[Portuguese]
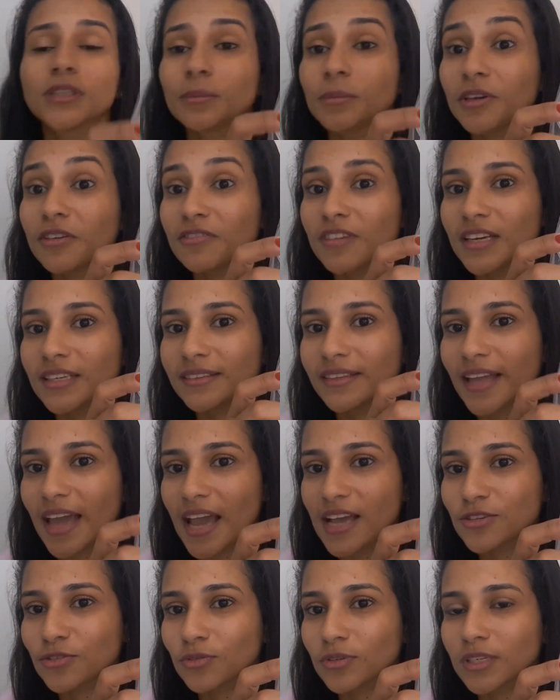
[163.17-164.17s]
Também vem
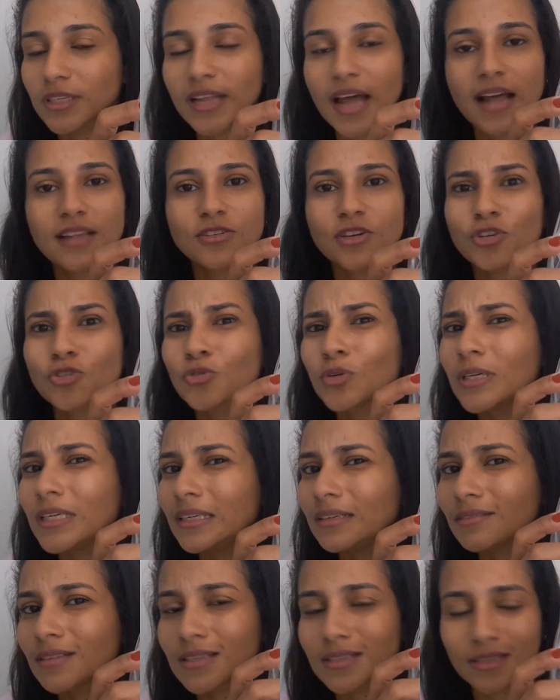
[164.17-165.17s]
10 unidades. Eu acho
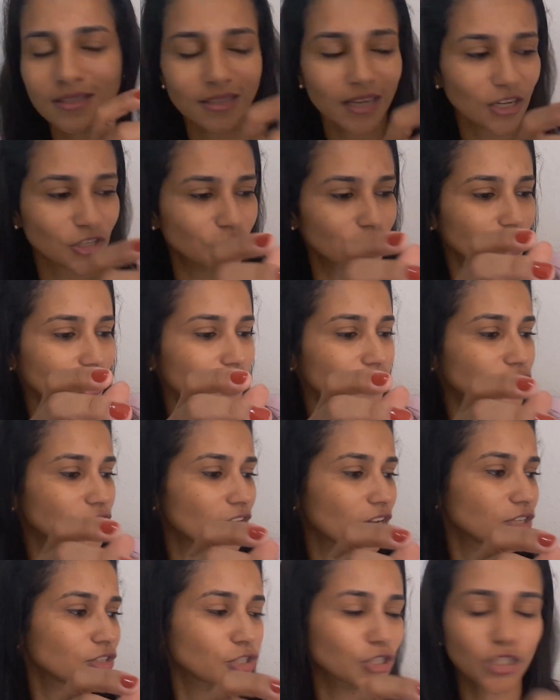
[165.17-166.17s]
linda essas caixinhas,
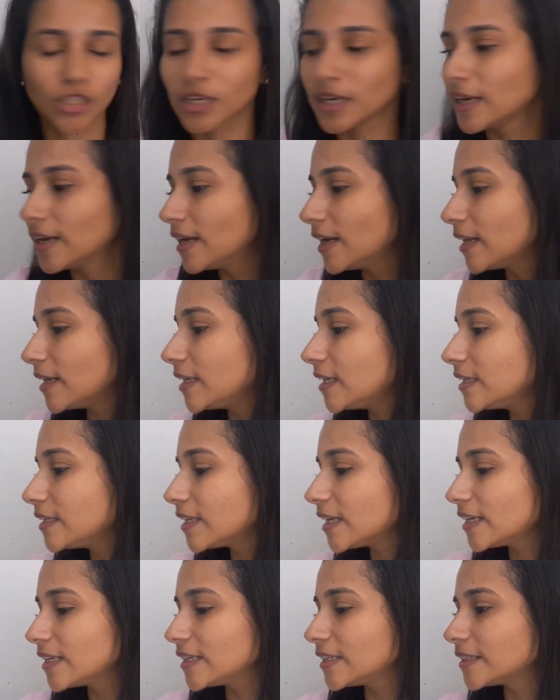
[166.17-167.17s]
gente.
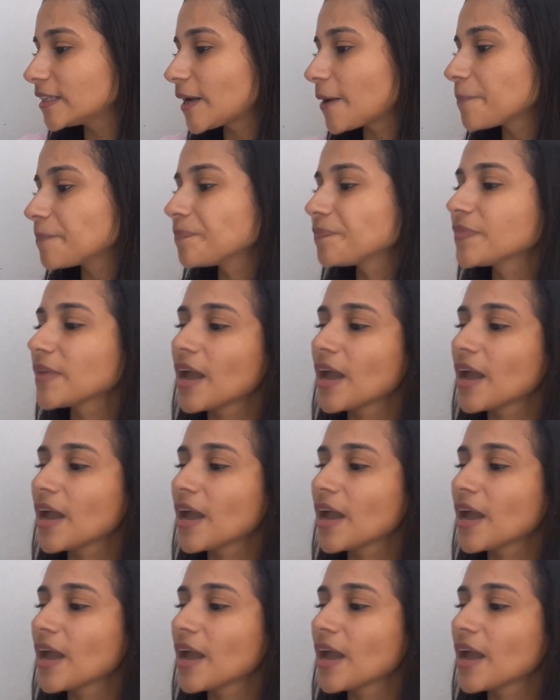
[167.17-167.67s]
Linda, linda.